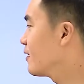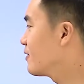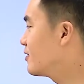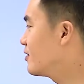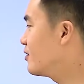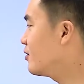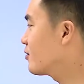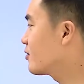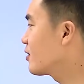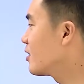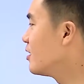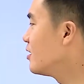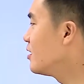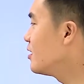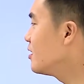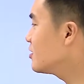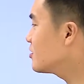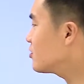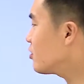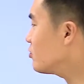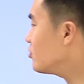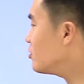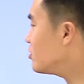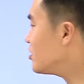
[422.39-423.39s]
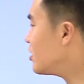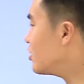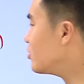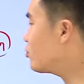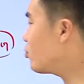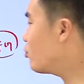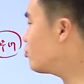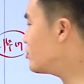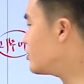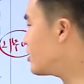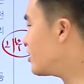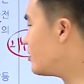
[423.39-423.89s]
기억. 선의지의
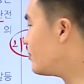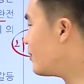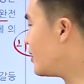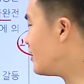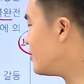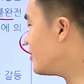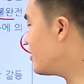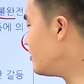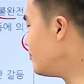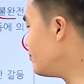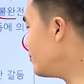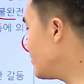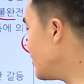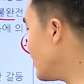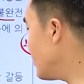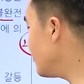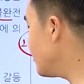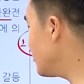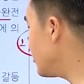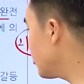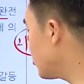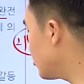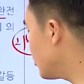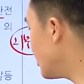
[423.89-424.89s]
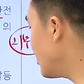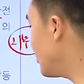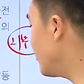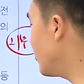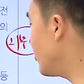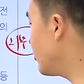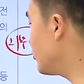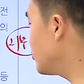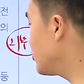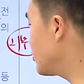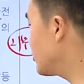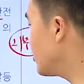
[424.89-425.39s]
통제를 받는 비합리적 수단의
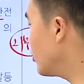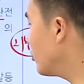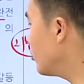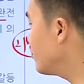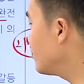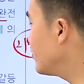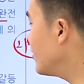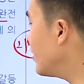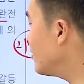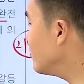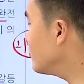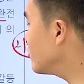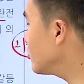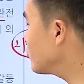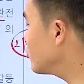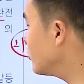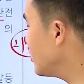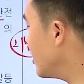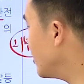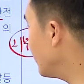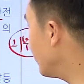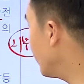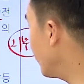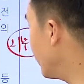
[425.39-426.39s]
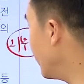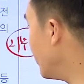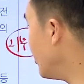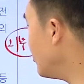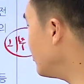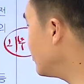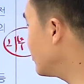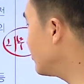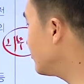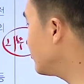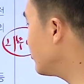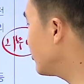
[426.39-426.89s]
필요성. 여러분 비합리적 수단이
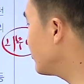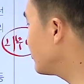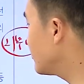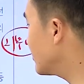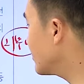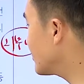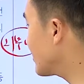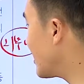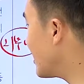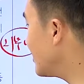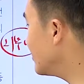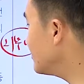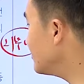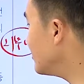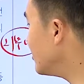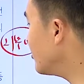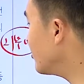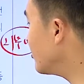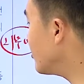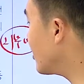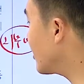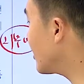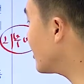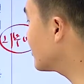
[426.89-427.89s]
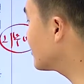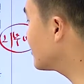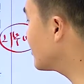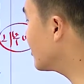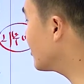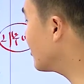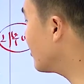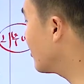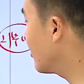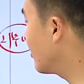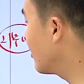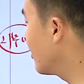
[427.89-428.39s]
뭐예요? 니부어 입장에서 강제력이에요.
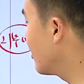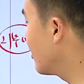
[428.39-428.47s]
강제력.